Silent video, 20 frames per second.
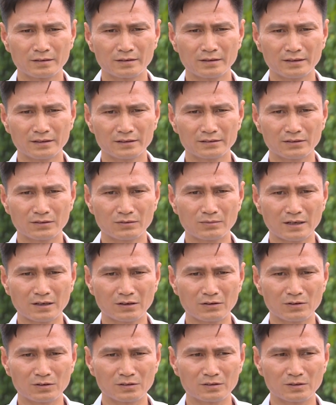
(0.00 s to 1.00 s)
để cho bà
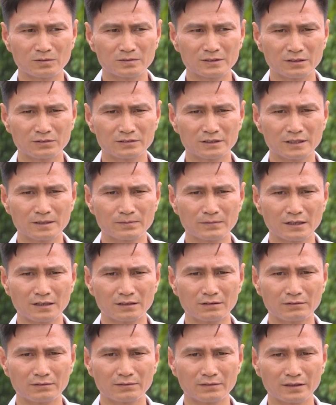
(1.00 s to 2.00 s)
con nông dân tiếp cận